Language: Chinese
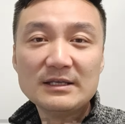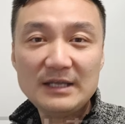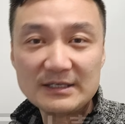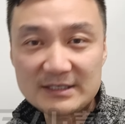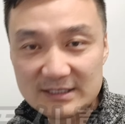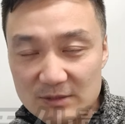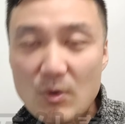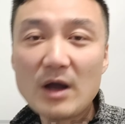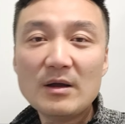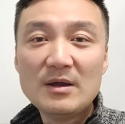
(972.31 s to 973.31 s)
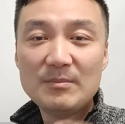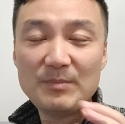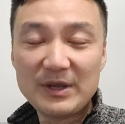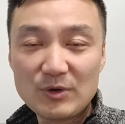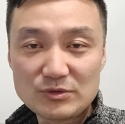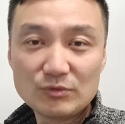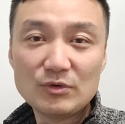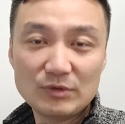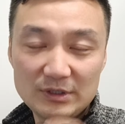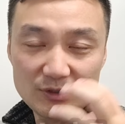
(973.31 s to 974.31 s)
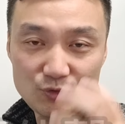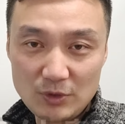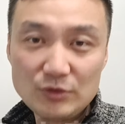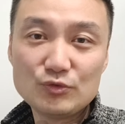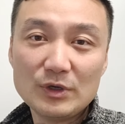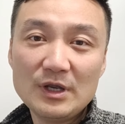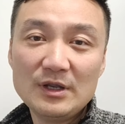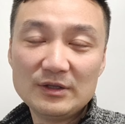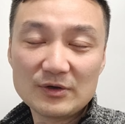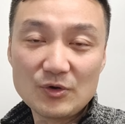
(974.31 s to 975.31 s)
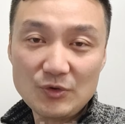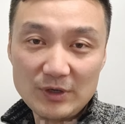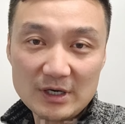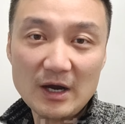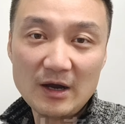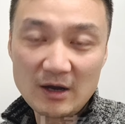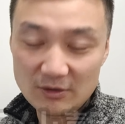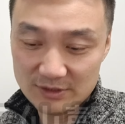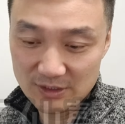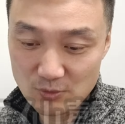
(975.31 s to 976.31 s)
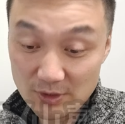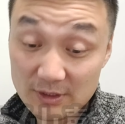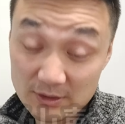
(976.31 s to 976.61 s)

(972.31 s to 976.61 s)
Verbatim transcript: 也希望美国总统的这个选举能够有一个好结果，